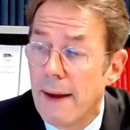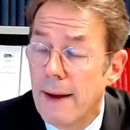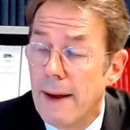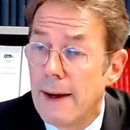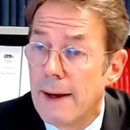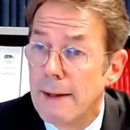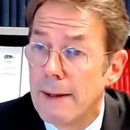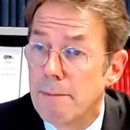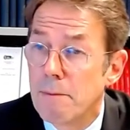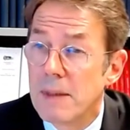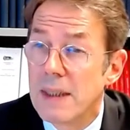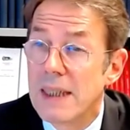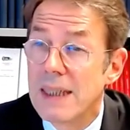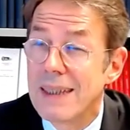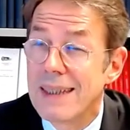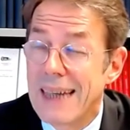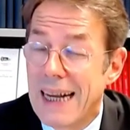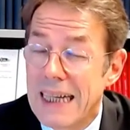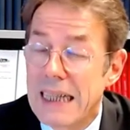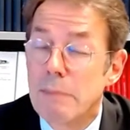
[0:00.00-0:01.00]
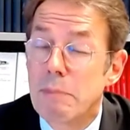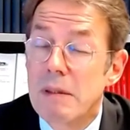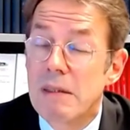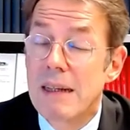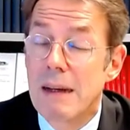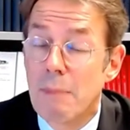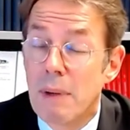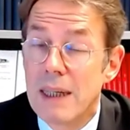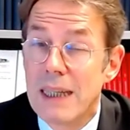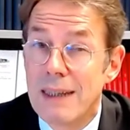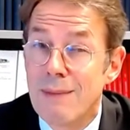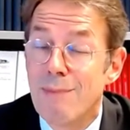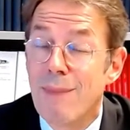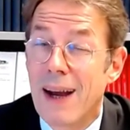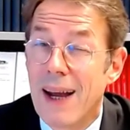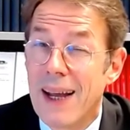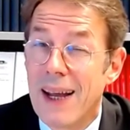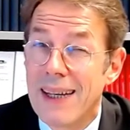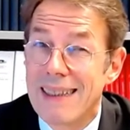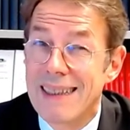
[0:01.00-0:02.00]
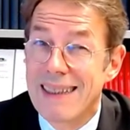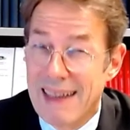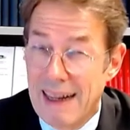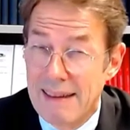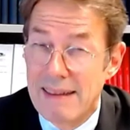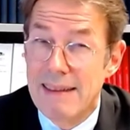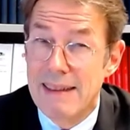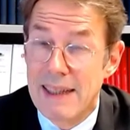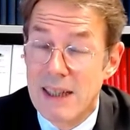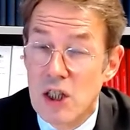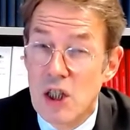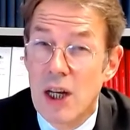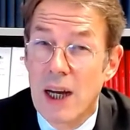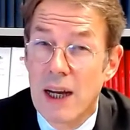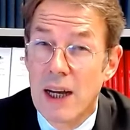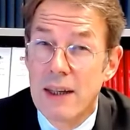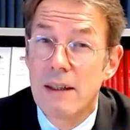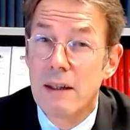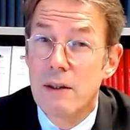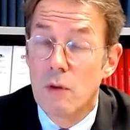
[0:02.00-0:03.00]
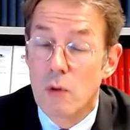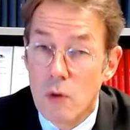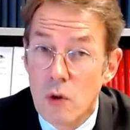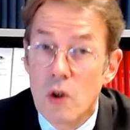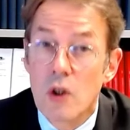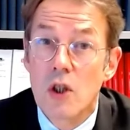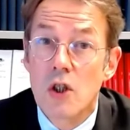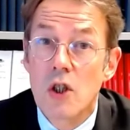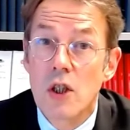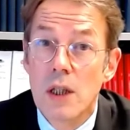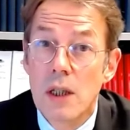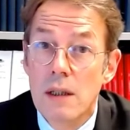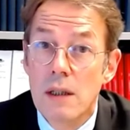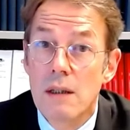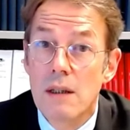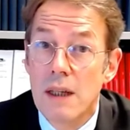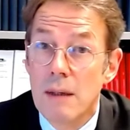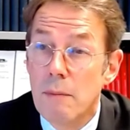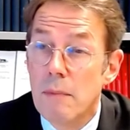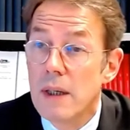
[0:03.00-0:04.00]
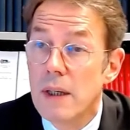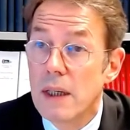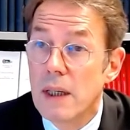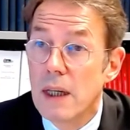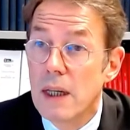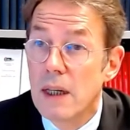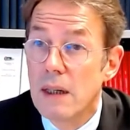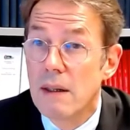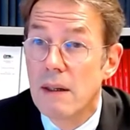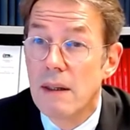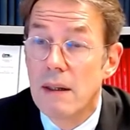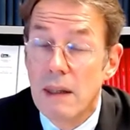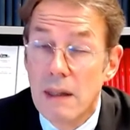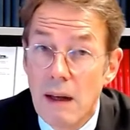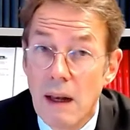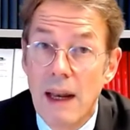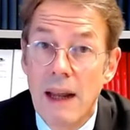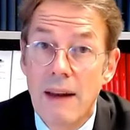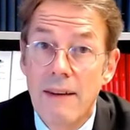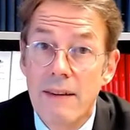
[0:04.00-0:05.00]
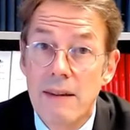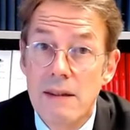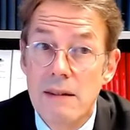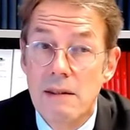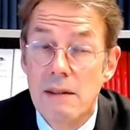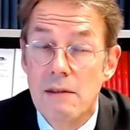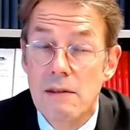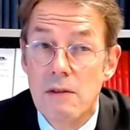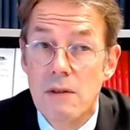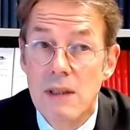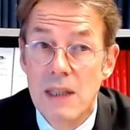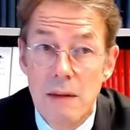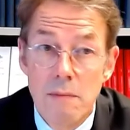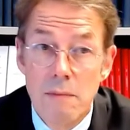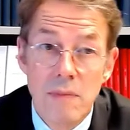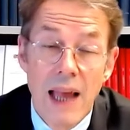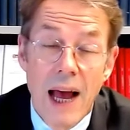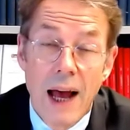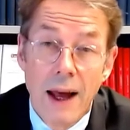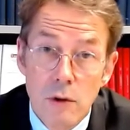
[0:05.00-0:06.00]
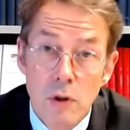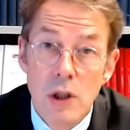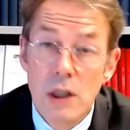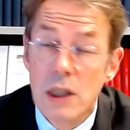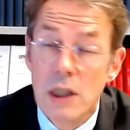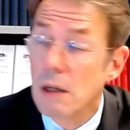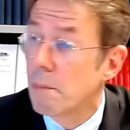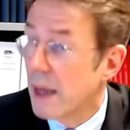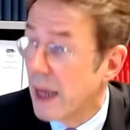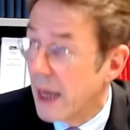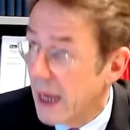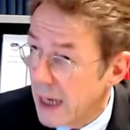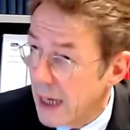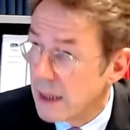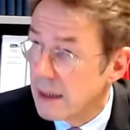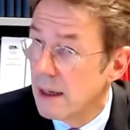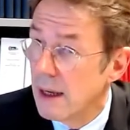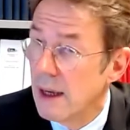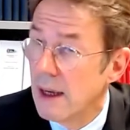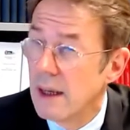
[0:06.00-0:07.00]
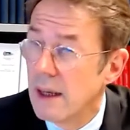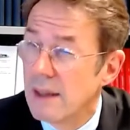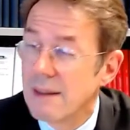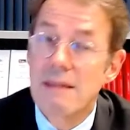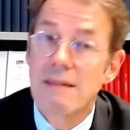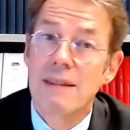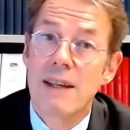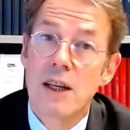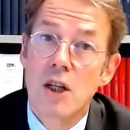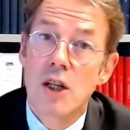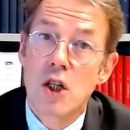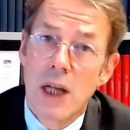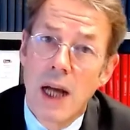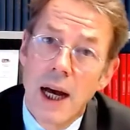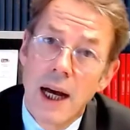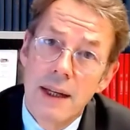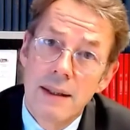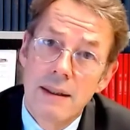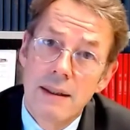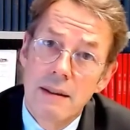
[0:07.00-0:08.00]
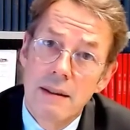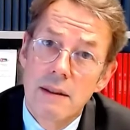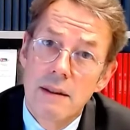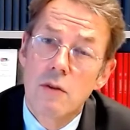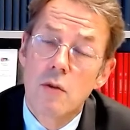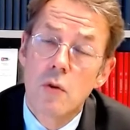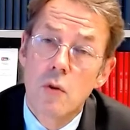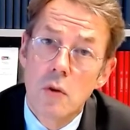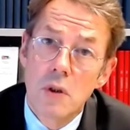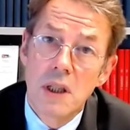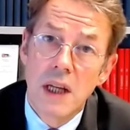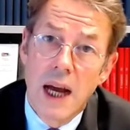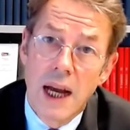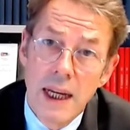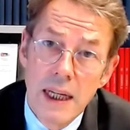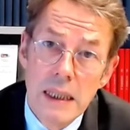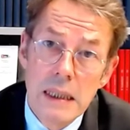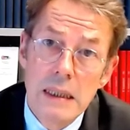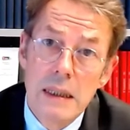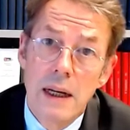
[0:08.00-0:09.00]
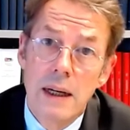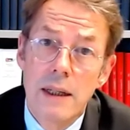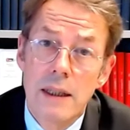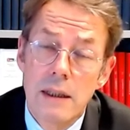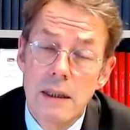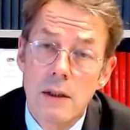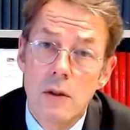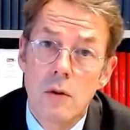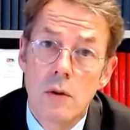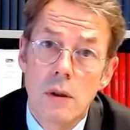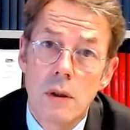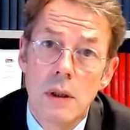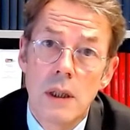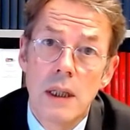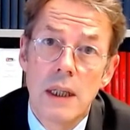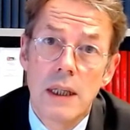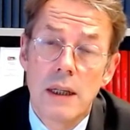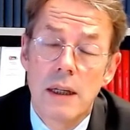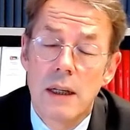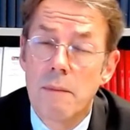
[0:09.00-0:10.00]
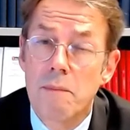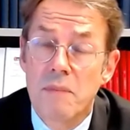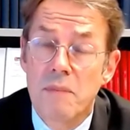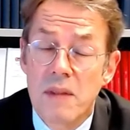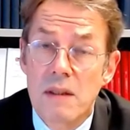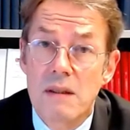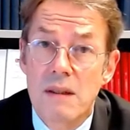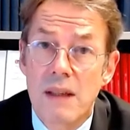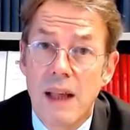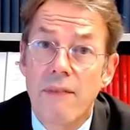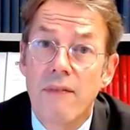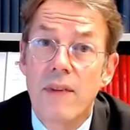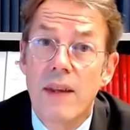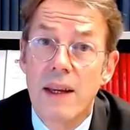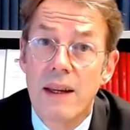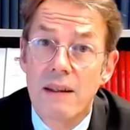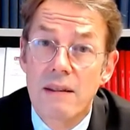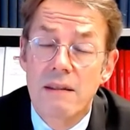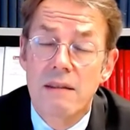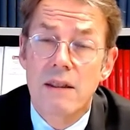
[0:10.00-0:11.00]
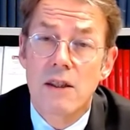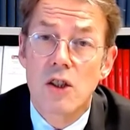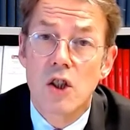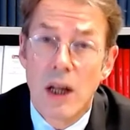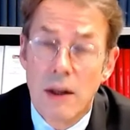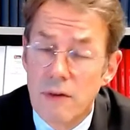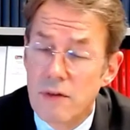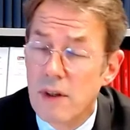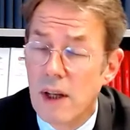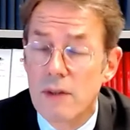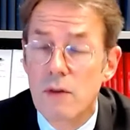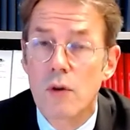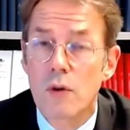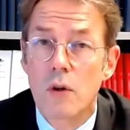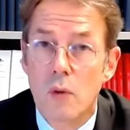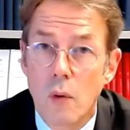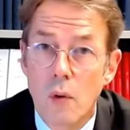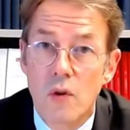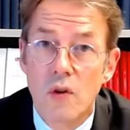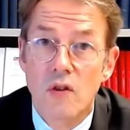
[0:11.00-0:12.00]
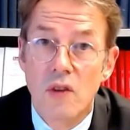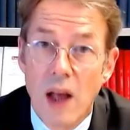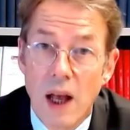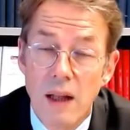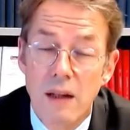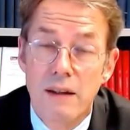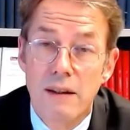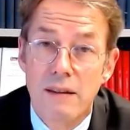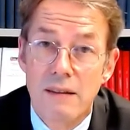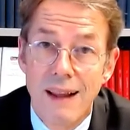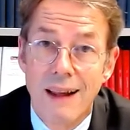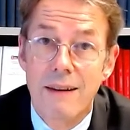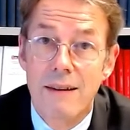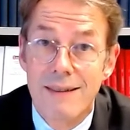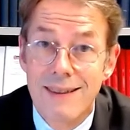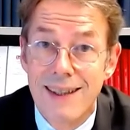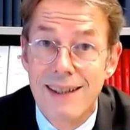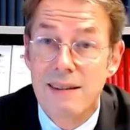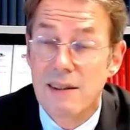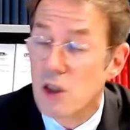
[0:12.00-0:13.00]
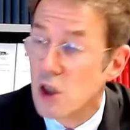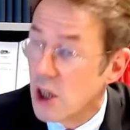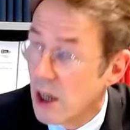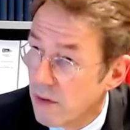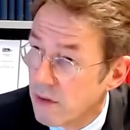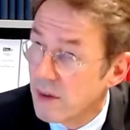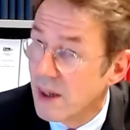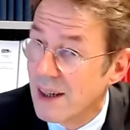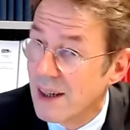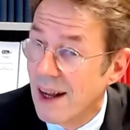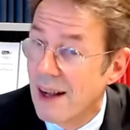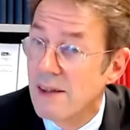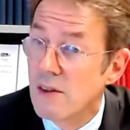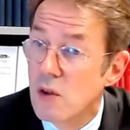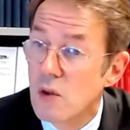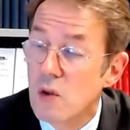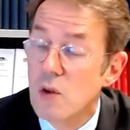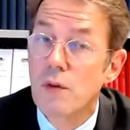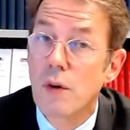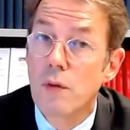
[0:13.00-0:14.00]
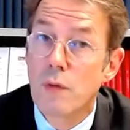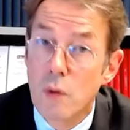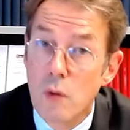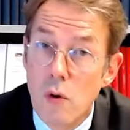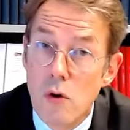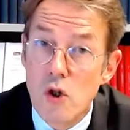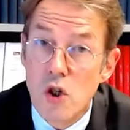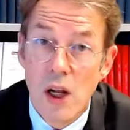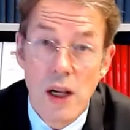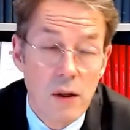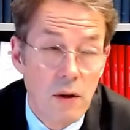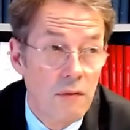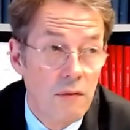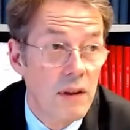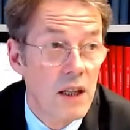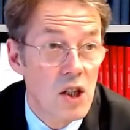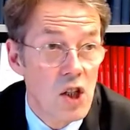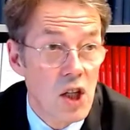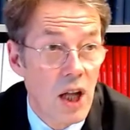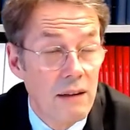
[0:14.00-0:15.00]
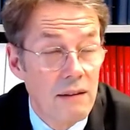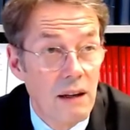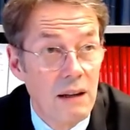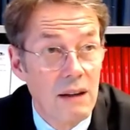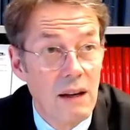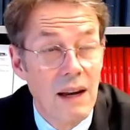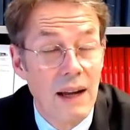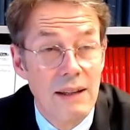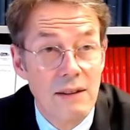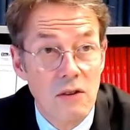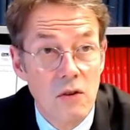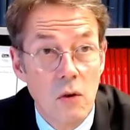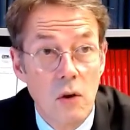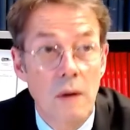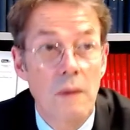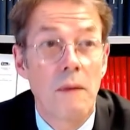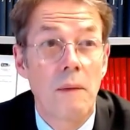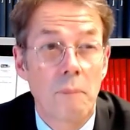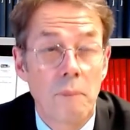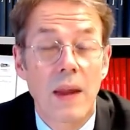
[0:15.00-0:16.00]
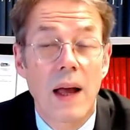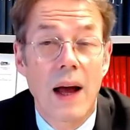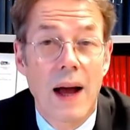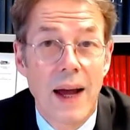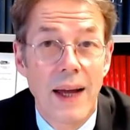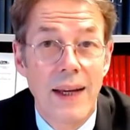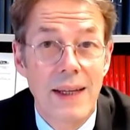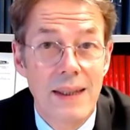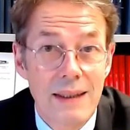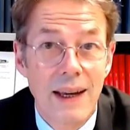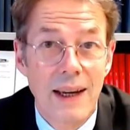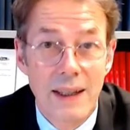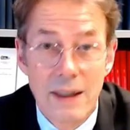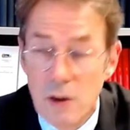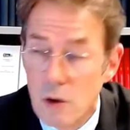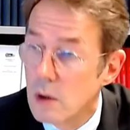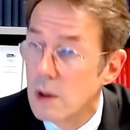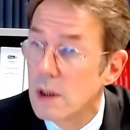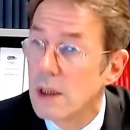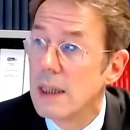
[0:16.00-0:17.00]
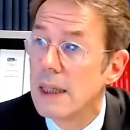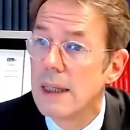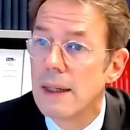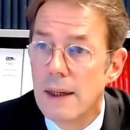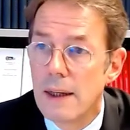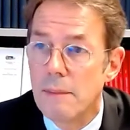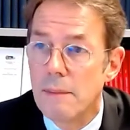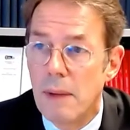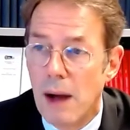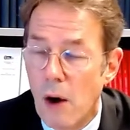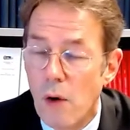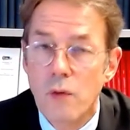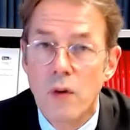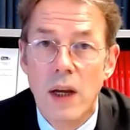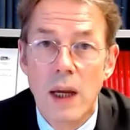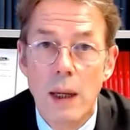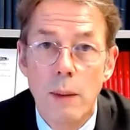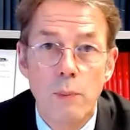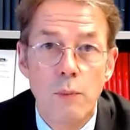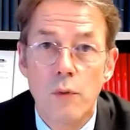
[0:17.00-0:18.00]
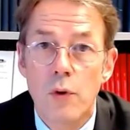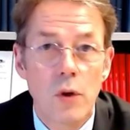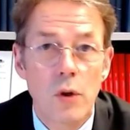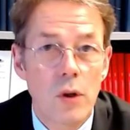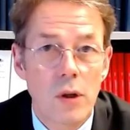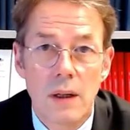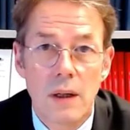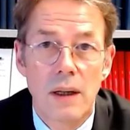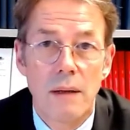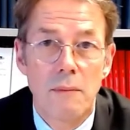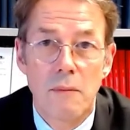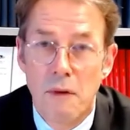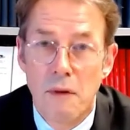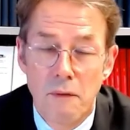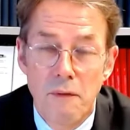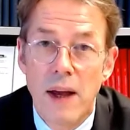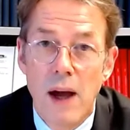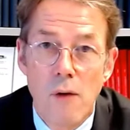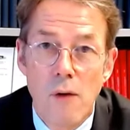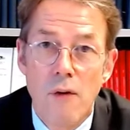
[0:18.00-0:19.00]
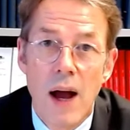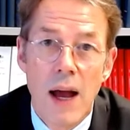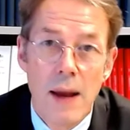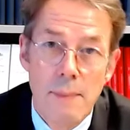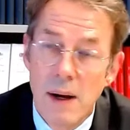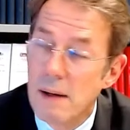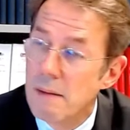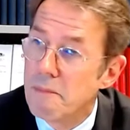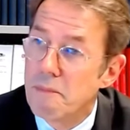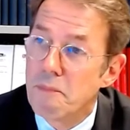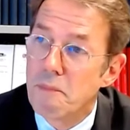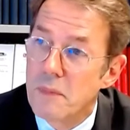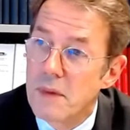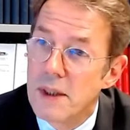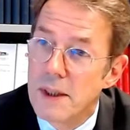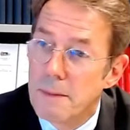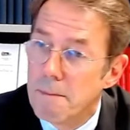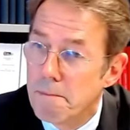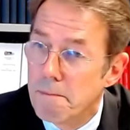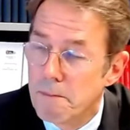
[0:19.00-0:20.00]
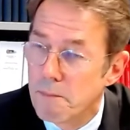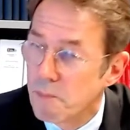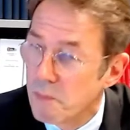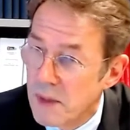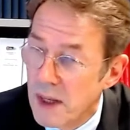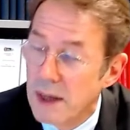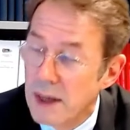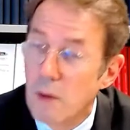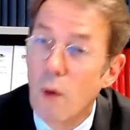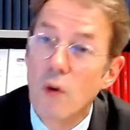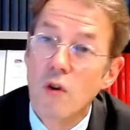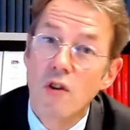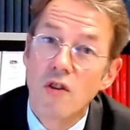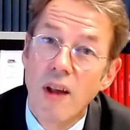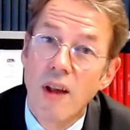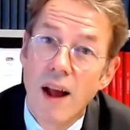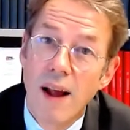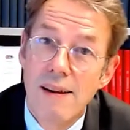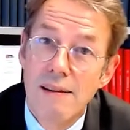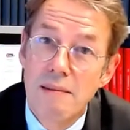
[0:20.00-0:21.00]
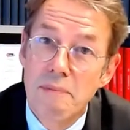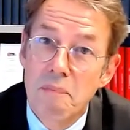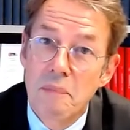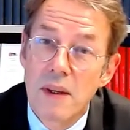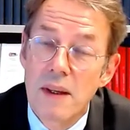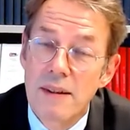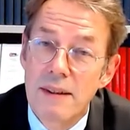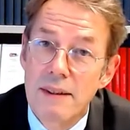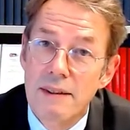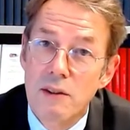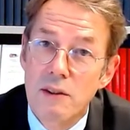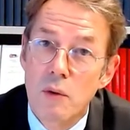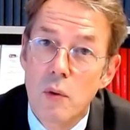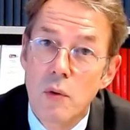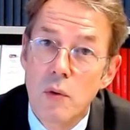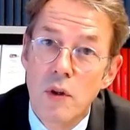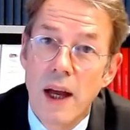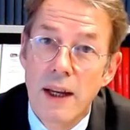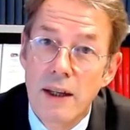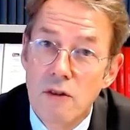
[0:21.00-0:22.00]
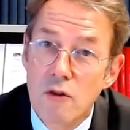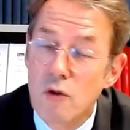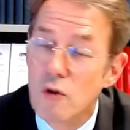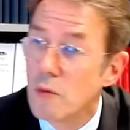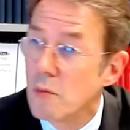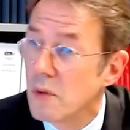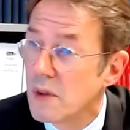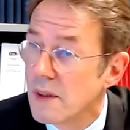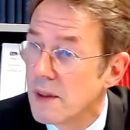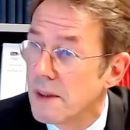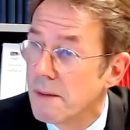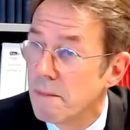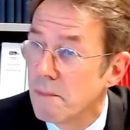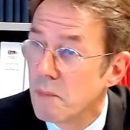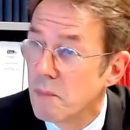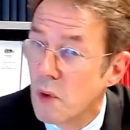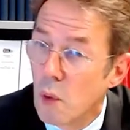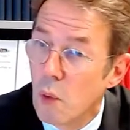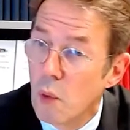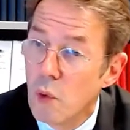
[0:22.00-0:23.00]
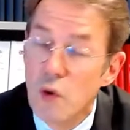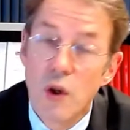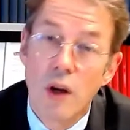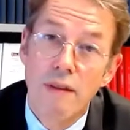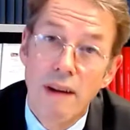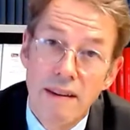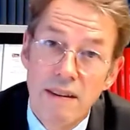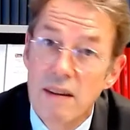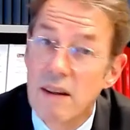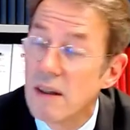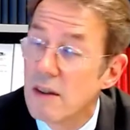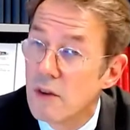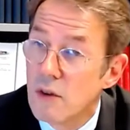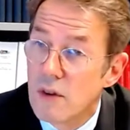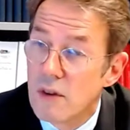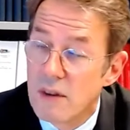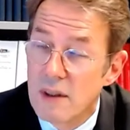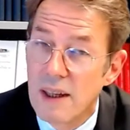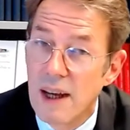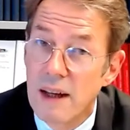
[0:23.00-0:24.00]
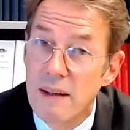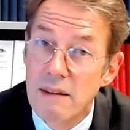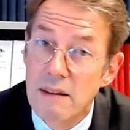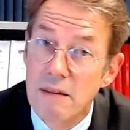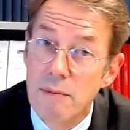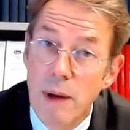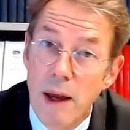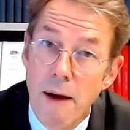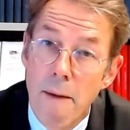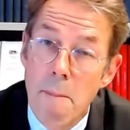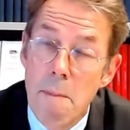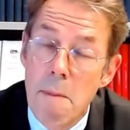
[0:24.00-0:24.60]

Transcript: Ähm, da gibt es aber eben einen ganz entscheidenden Unterschied, nämlich in den Niederlanden ist das System dadurch geprägt, dass der Staat durch Eindeichung ähm, das Land erst geschaffen hat oder große Teile des Landes erst geschaffen also zur Verfügung stellt. Und wenn der Staat seine Leistung Eindeichung ähm, aufgeben würde, ähm, wäre auf einmal ein großer Teil des Grundeigentums unter Wasser und gar nicht mehr